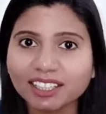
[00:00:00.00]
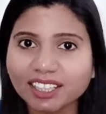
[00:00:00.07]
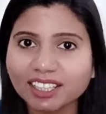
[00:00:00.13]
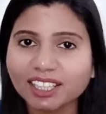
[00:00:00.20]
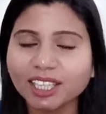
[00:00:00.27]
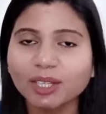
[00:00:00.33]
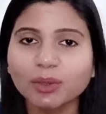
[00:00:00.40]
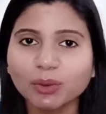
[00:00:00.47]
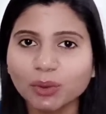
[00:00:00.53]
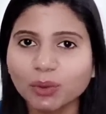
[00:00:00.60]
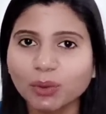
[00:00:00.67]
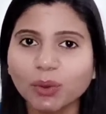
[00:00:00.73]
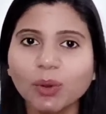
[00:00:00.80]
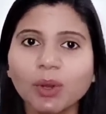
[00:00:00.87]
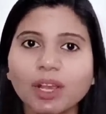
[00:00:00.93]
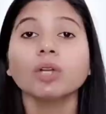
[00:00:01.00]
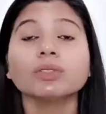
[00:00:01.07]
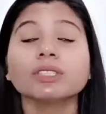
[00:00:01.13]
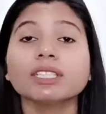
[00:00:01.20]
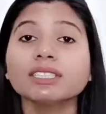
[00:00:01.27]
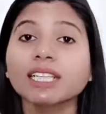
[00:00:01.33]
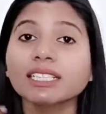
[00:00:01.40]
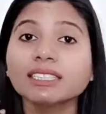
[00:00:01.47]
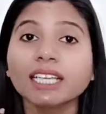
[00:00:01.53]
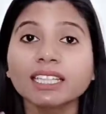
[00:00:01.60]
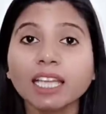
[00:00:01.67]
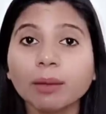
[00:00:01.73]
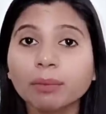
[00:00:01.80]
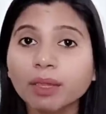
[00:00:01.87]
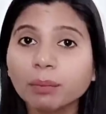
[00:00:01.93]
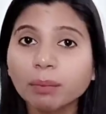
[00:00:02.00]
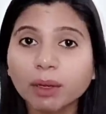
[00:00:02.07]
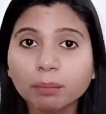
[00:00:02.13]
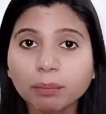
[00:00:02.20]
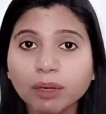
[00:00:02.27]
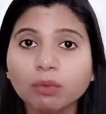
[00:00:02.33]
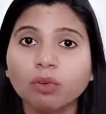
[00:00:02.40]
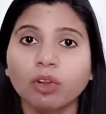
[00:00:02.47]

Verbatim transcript: तक के लोगों को और उसके साथ साथ आपके पर्पल